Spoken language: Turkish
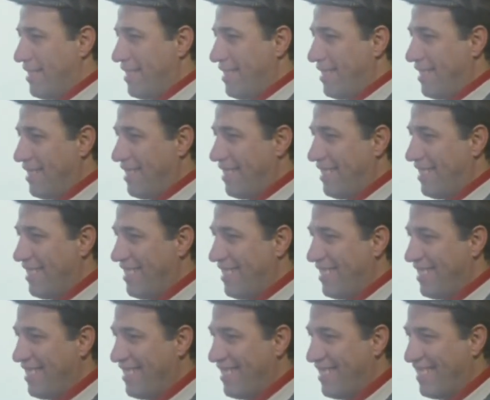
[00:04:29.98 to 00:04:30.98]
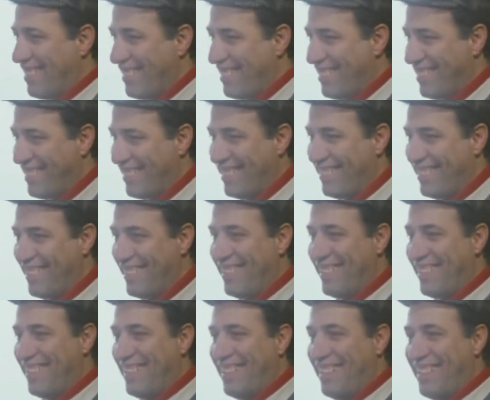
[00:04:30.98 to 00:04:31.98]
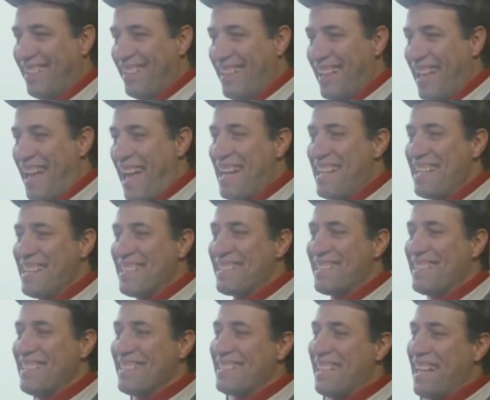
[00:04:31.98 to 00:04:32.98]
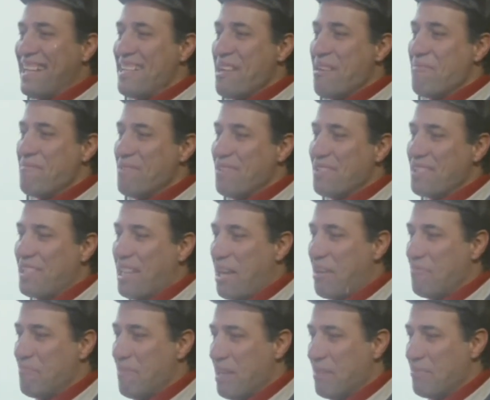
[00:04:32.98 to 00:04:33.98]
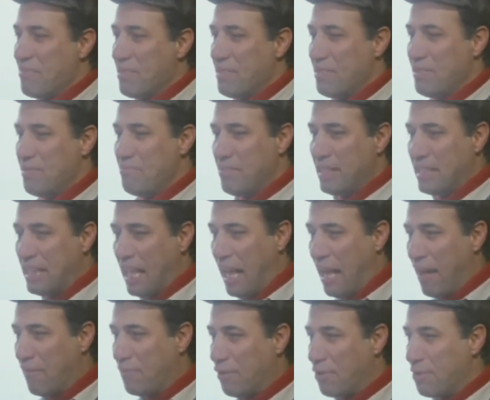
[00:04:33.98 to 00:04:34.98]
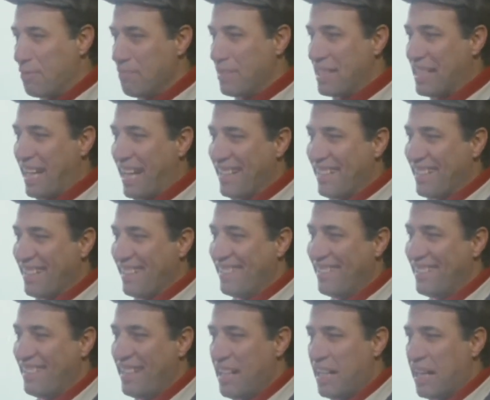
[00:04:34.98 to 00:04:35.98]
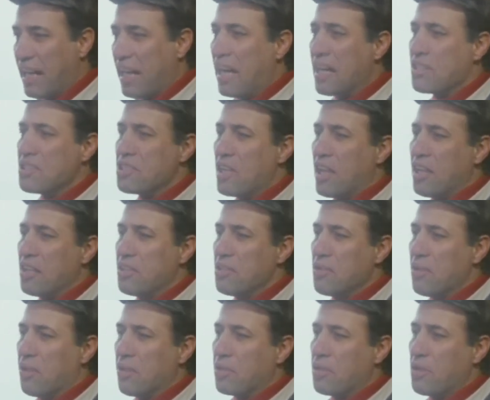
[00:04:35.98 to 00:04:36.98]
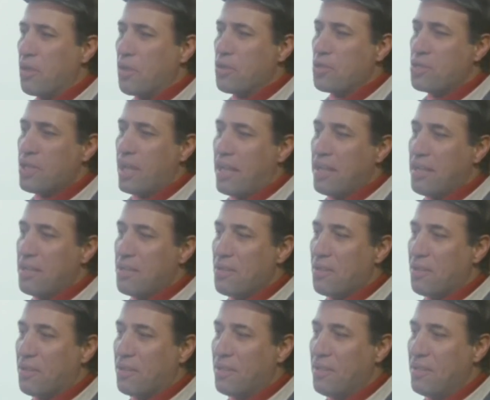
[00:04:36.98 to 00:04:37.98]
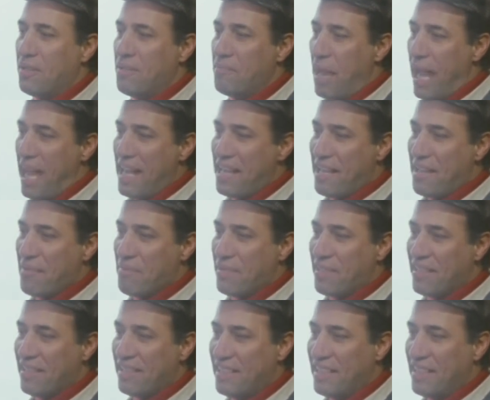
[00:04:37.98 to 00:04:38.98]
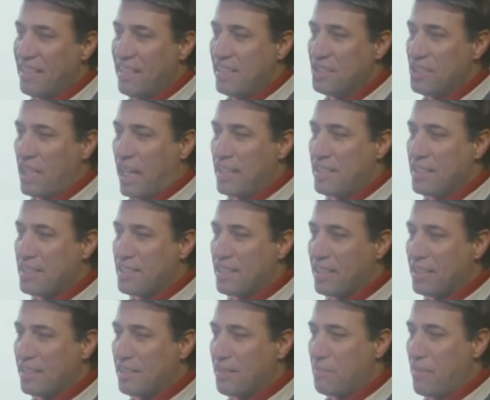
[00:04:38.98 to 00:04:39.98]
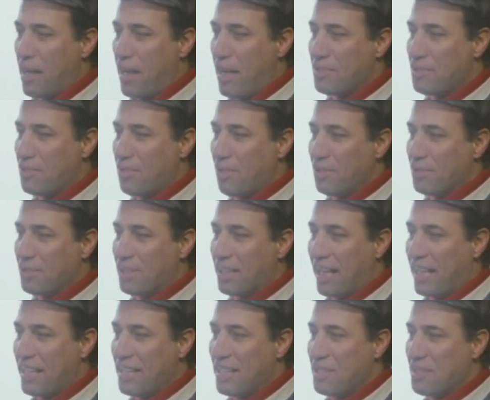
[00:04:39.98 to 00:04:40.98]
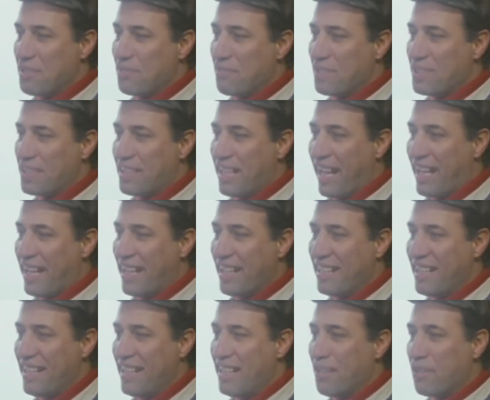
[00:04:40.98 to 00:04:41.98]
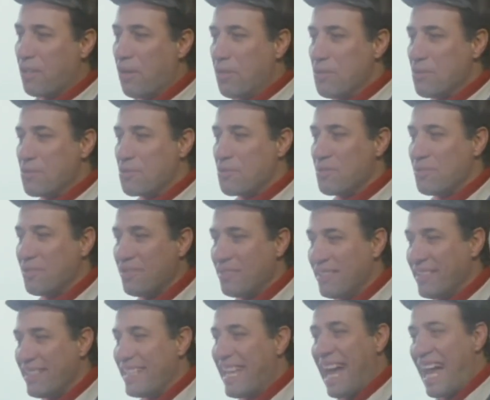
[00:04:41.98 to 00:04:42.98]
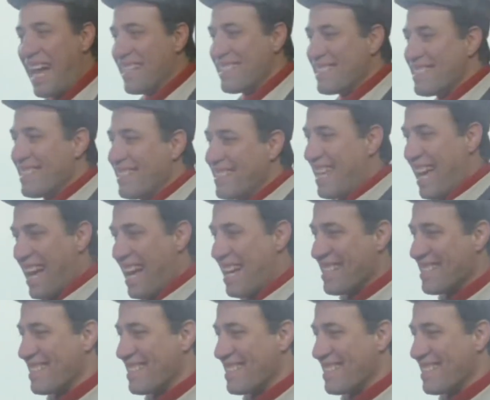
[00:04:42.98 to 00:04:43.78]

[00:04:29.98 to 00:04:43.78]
Call me back tomorrow. En iyisini sen yapıyorsun Kerim abi. Bir telefonun bir kendin. Karışanın yok, görüşenin yok. Bey gibi. Canın sıkıldı mı aç Londra'yı, İsviçre'yi. Konuş. Yes, yes.